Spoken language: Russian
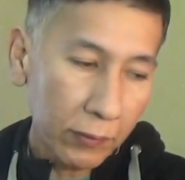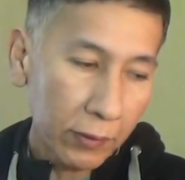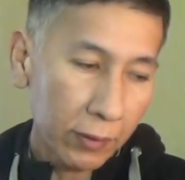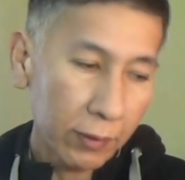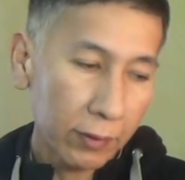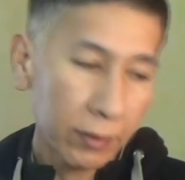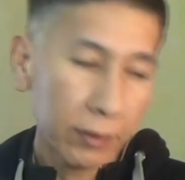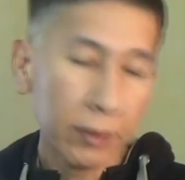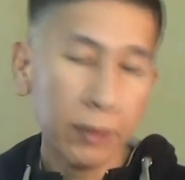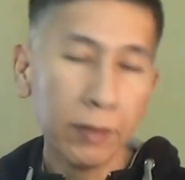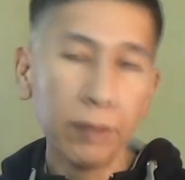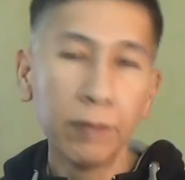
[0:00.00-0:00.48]

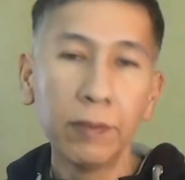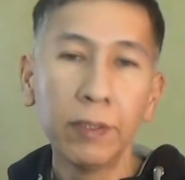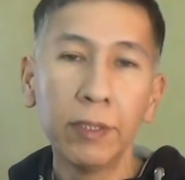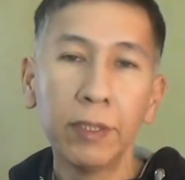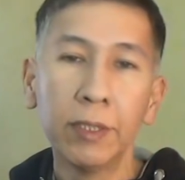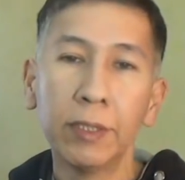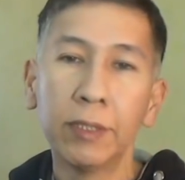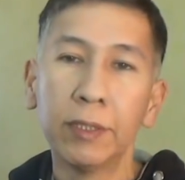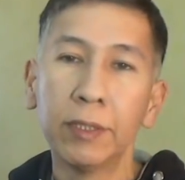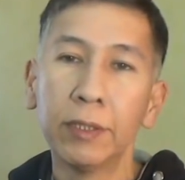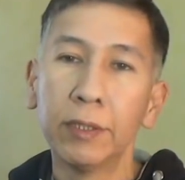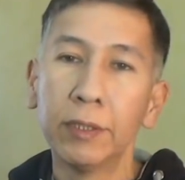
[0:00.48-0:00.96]

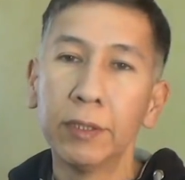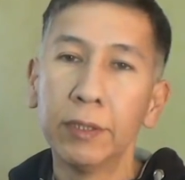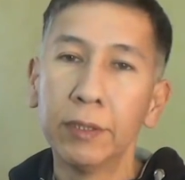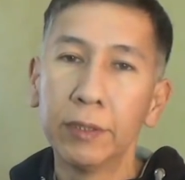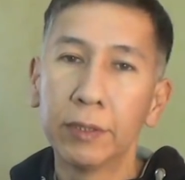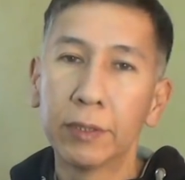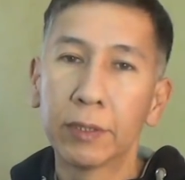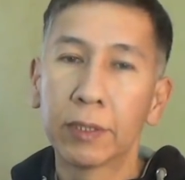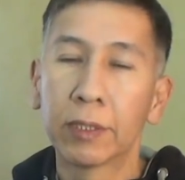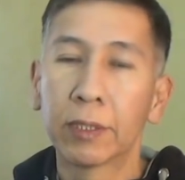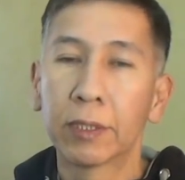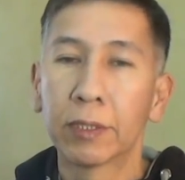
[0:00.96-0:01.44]
заявления,
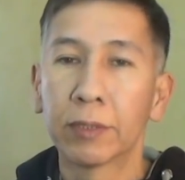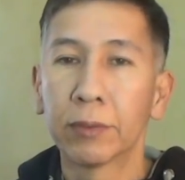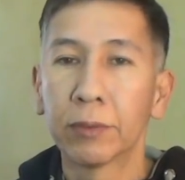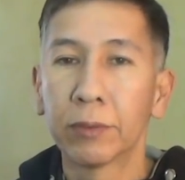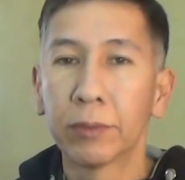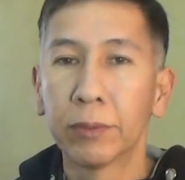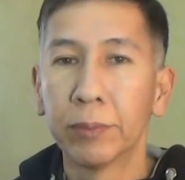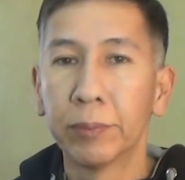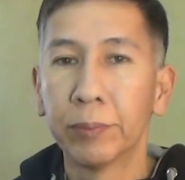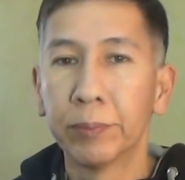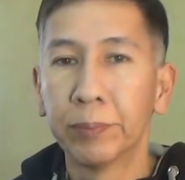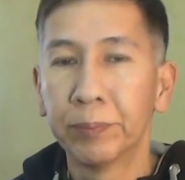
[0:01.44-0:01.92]
иски,
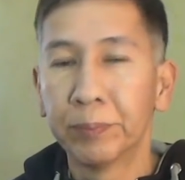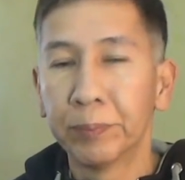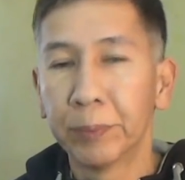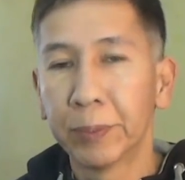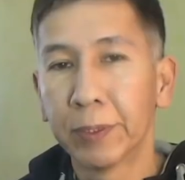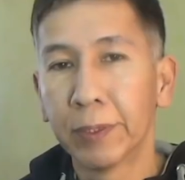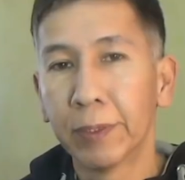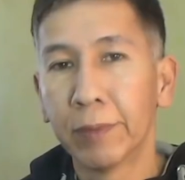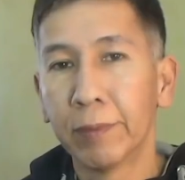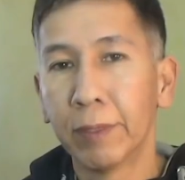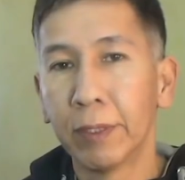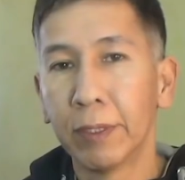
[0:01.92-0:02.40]
которые
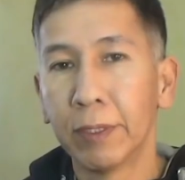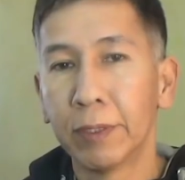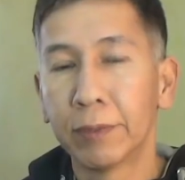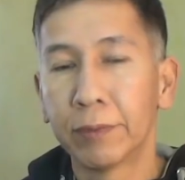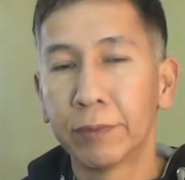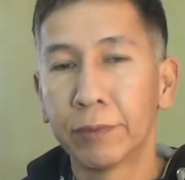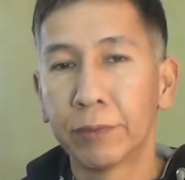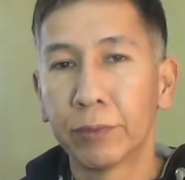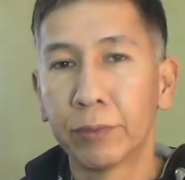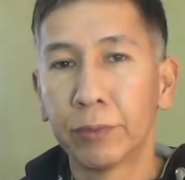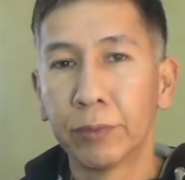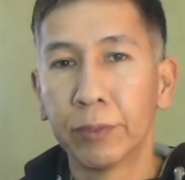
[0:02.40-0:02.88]
подавались
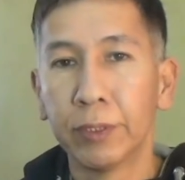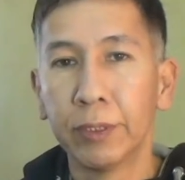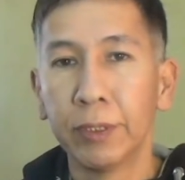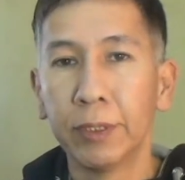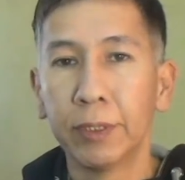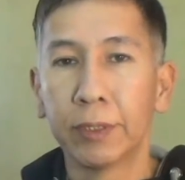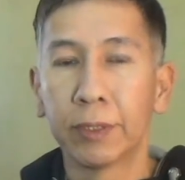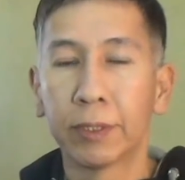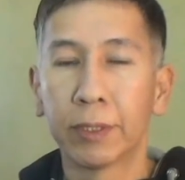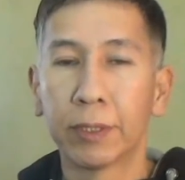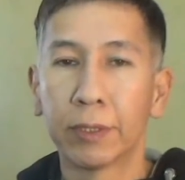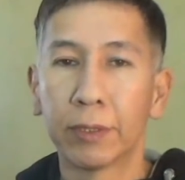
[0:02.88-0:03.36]
в
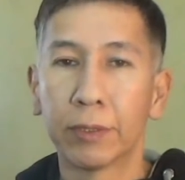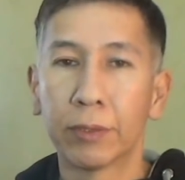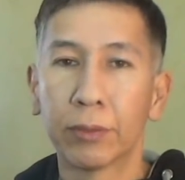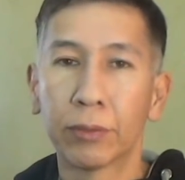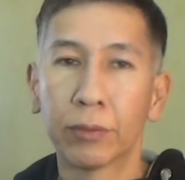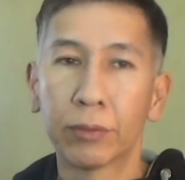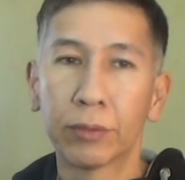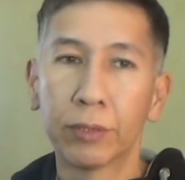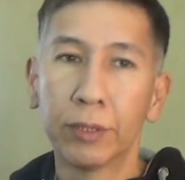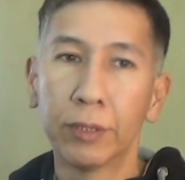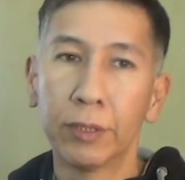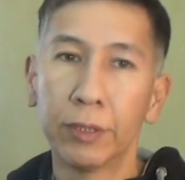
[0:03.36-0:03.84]
суды на
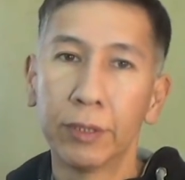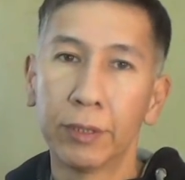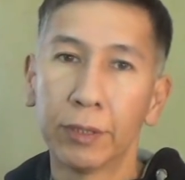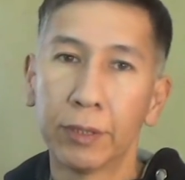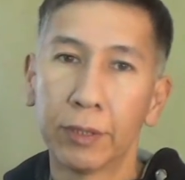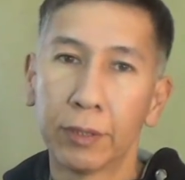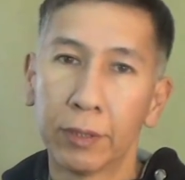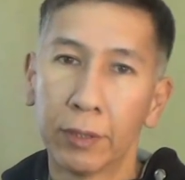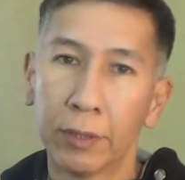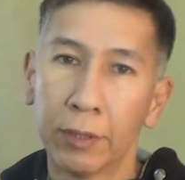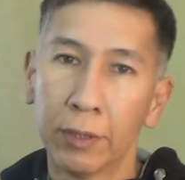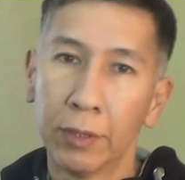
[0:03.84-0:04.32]

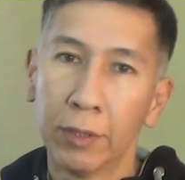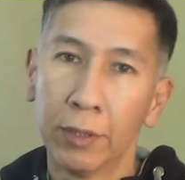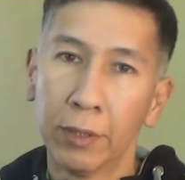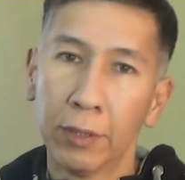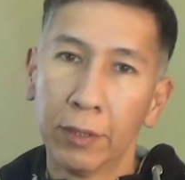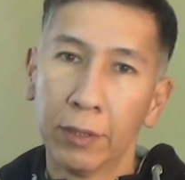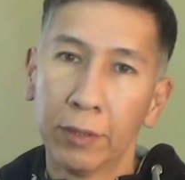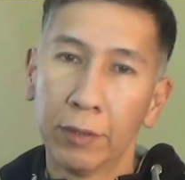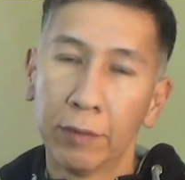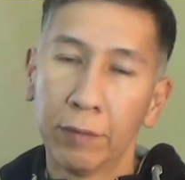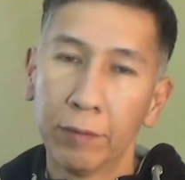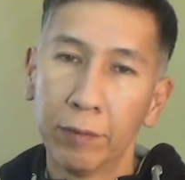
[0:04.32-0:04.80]
нарушение
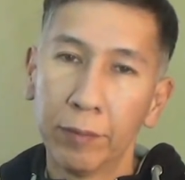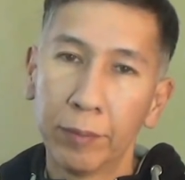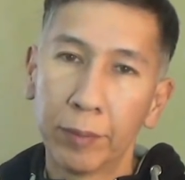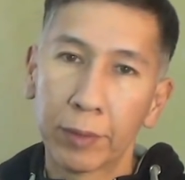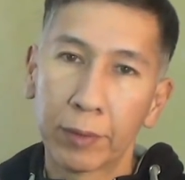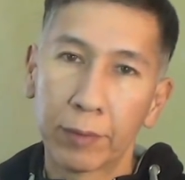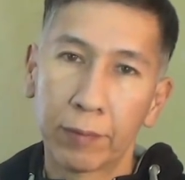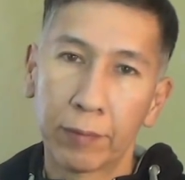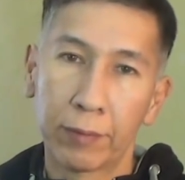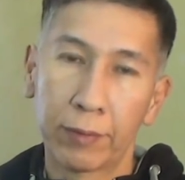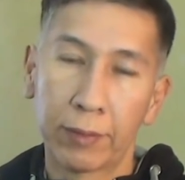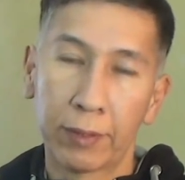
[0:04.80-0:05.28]

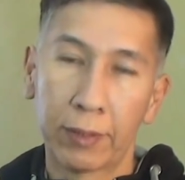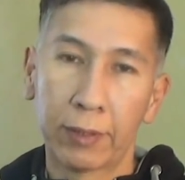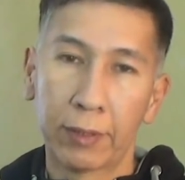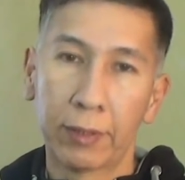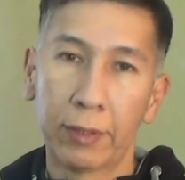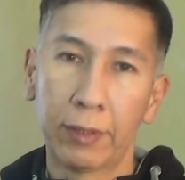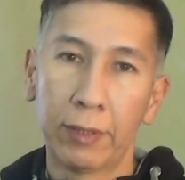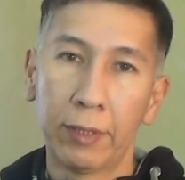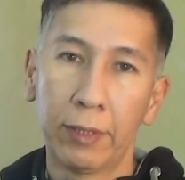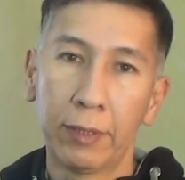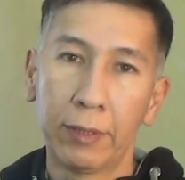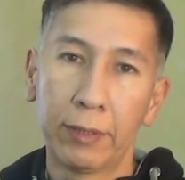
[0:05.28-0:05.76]
выборного
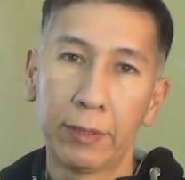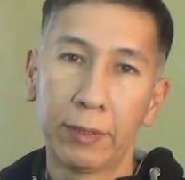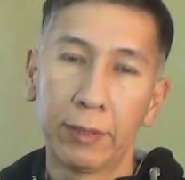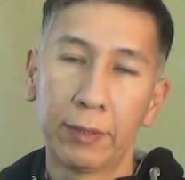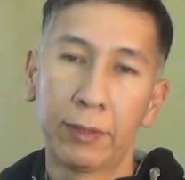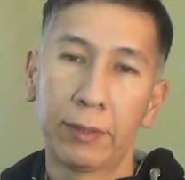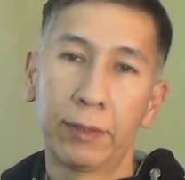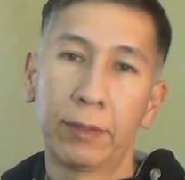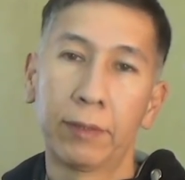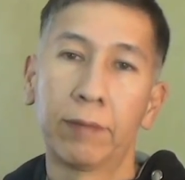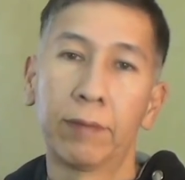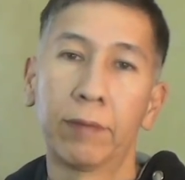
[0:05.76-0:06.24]

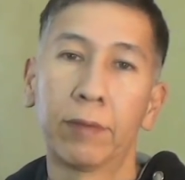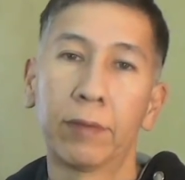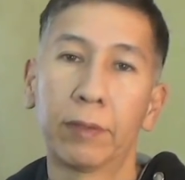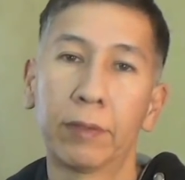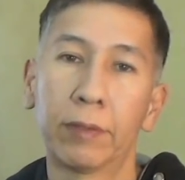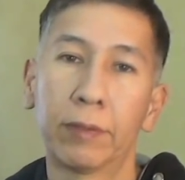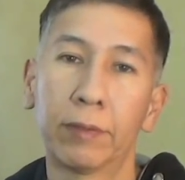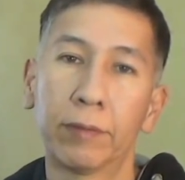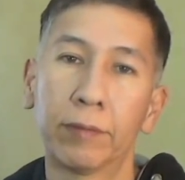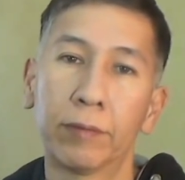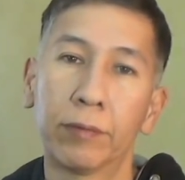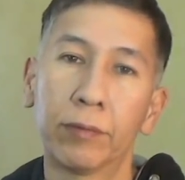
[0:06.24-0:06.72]

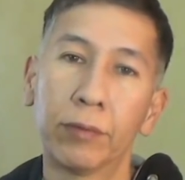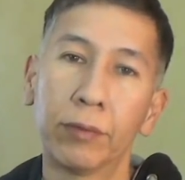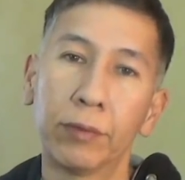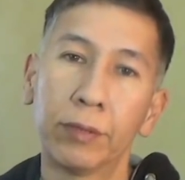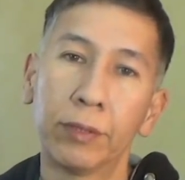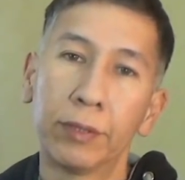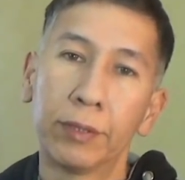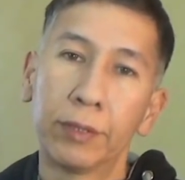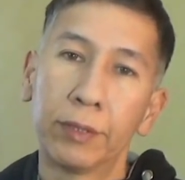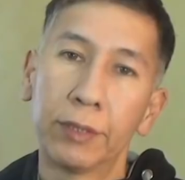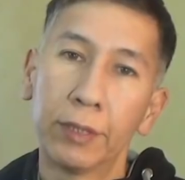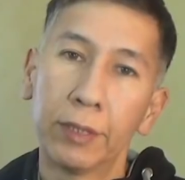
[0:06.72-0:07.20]
законодательства в
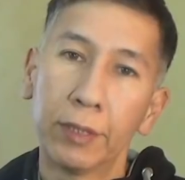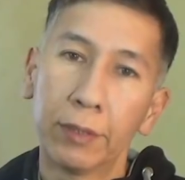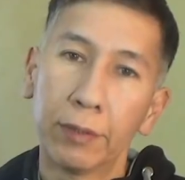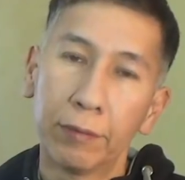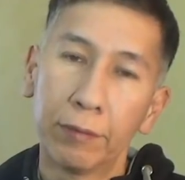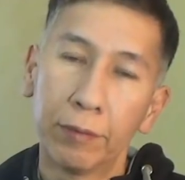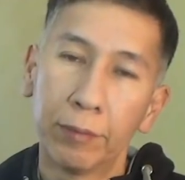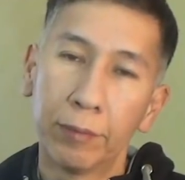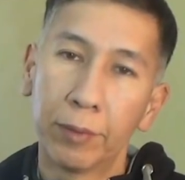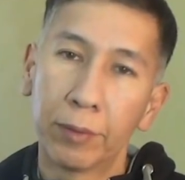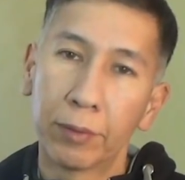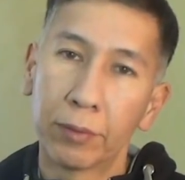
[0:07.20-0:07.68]
ходе тех
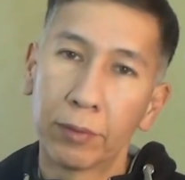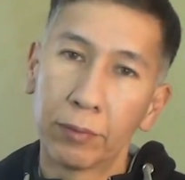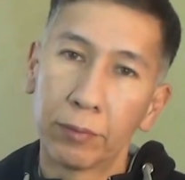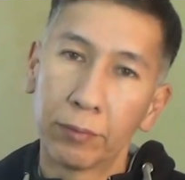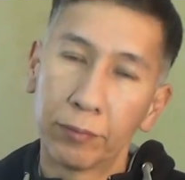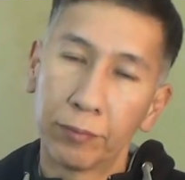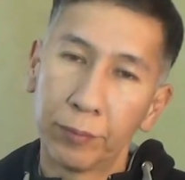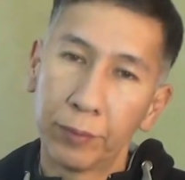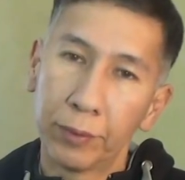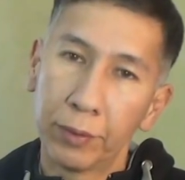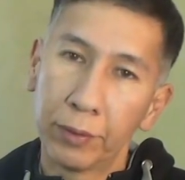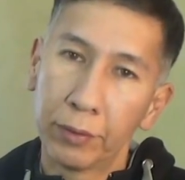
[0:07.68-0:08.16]
выборов,
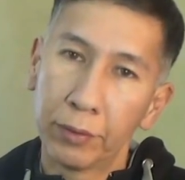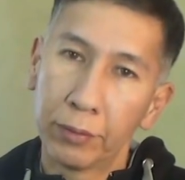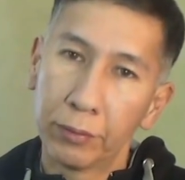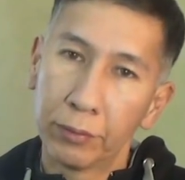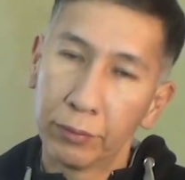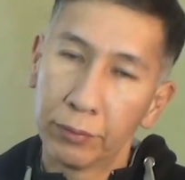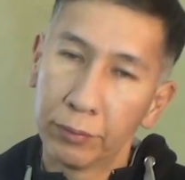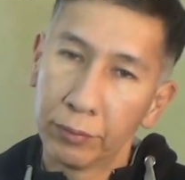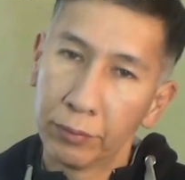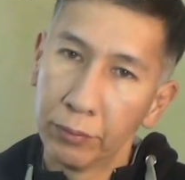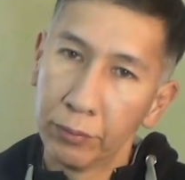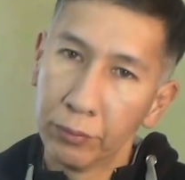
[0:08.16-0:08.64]

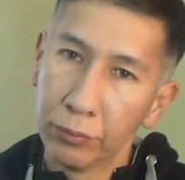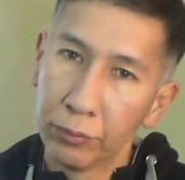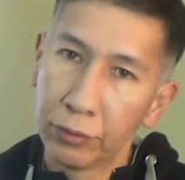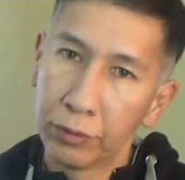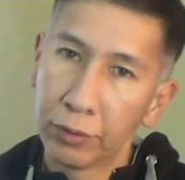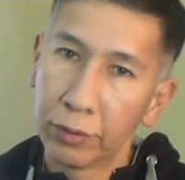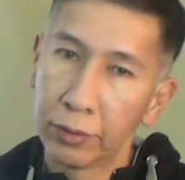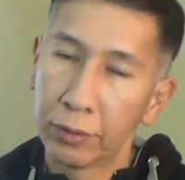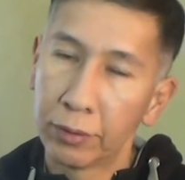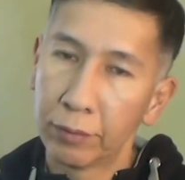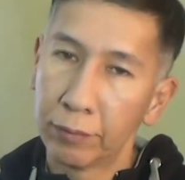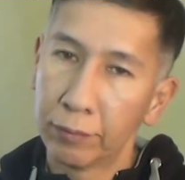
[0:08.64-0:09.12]

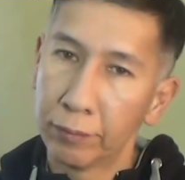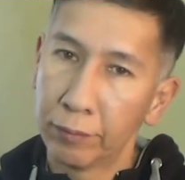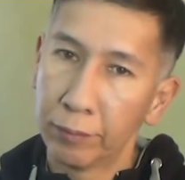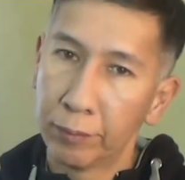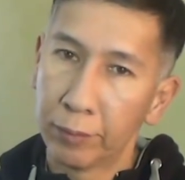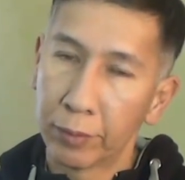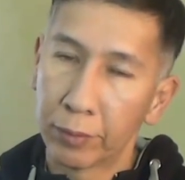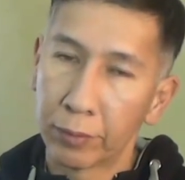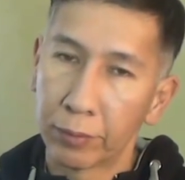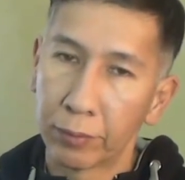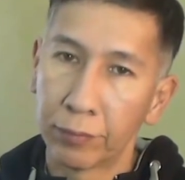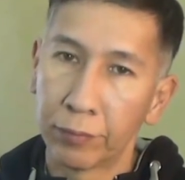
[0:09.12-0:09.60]
предыдущих
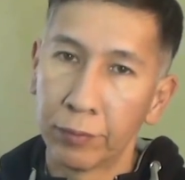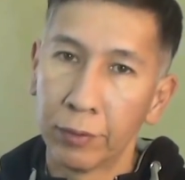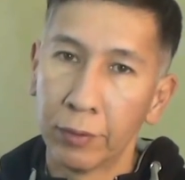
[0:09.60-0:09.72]
выборов,